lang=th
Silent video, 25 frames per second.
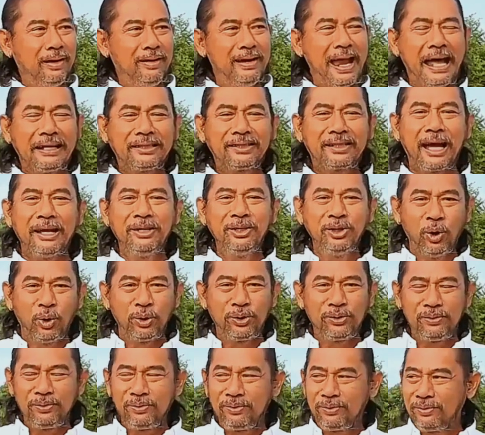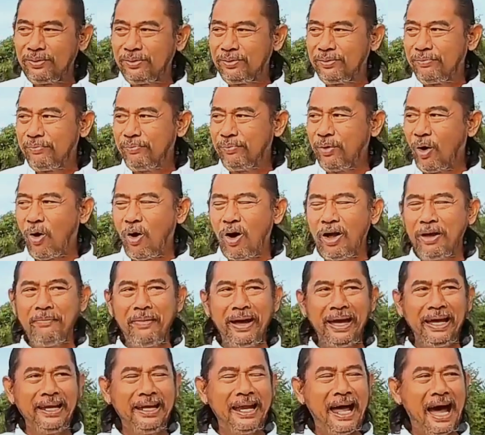นัดกันหยุดโดย
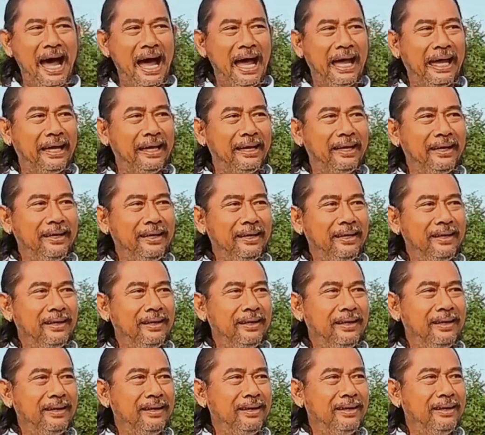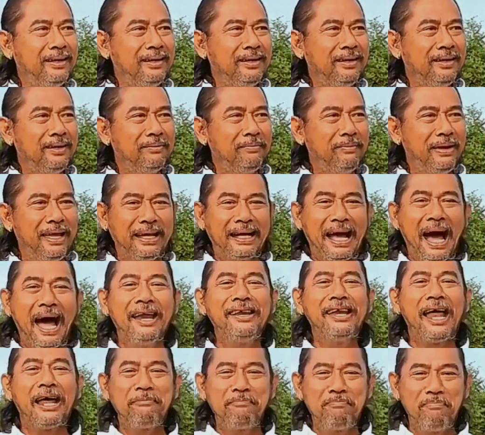ไม่ได้มีการ
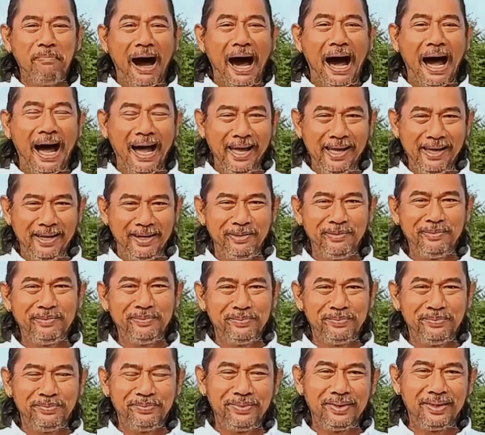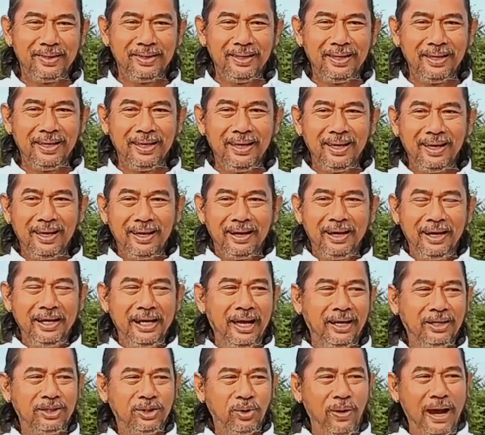นัดหมาย คือห
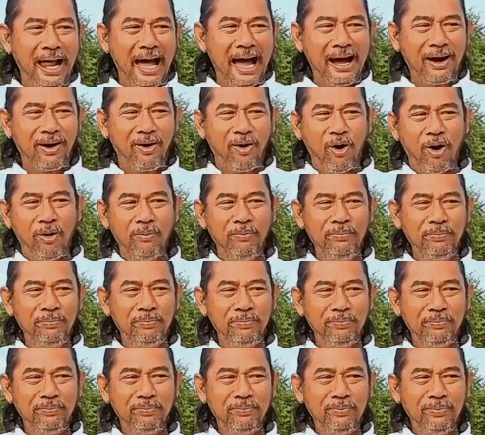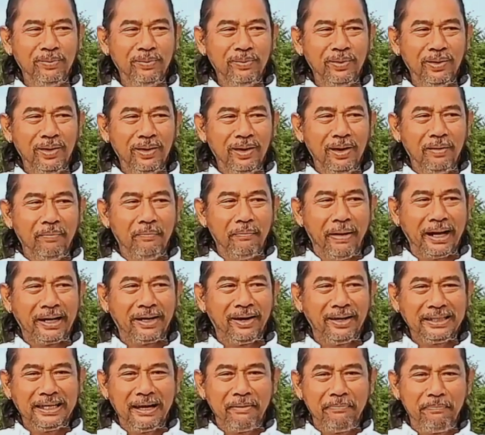นึ่งตุลาคม มัน
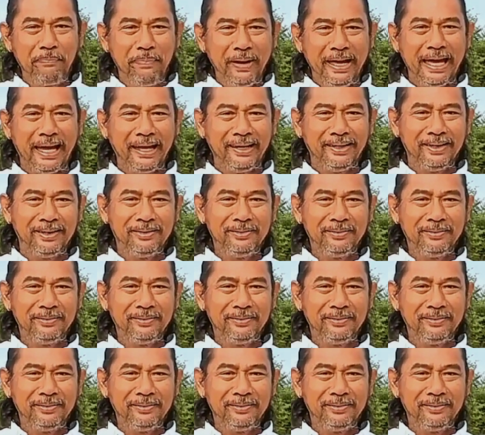ก็จะเปลี่ยน